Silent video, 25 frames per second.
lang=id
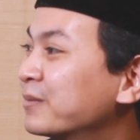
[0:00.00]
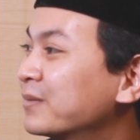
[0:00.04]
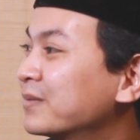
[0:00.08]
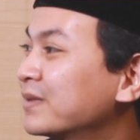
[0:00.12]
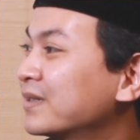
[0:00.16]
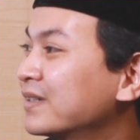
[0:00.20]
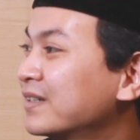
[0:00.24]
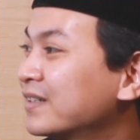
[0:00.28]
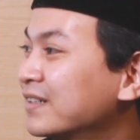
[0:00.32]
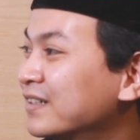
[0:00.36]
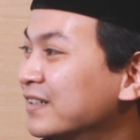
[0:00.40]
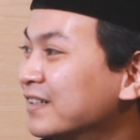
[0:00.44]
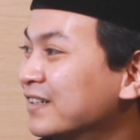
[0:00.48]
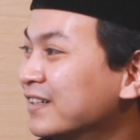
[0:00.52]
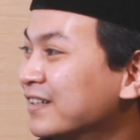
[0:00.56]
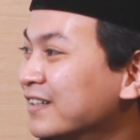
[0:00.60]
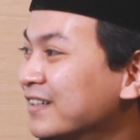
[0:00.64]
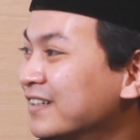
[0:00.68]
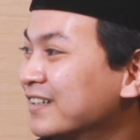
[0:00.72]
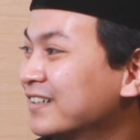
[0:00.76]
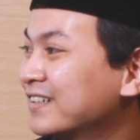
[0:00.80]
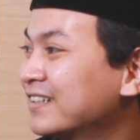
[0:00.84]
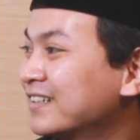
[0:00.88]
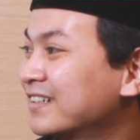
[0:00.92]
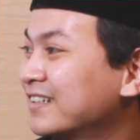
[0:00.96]
Oh,
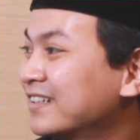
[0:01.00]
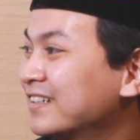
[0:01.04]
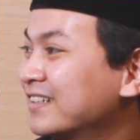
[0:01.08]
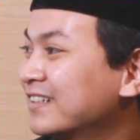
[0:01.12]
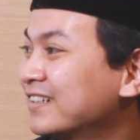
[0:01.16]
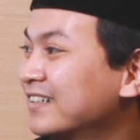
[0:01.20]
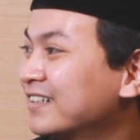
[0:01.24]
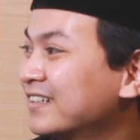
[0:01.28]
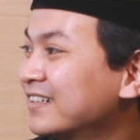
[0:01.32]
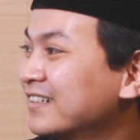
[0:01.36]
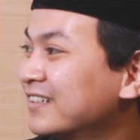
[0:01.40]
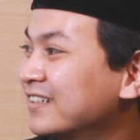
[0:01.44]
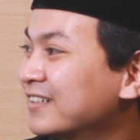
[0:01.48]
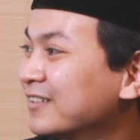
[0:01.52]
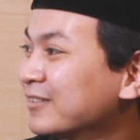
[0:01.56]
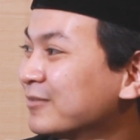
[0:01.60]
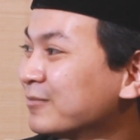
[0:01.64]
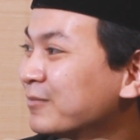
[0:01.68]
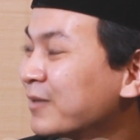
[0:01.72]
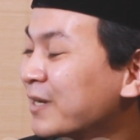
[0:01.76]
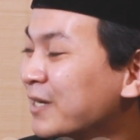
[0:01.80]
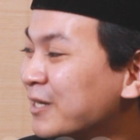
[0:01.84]
jadikan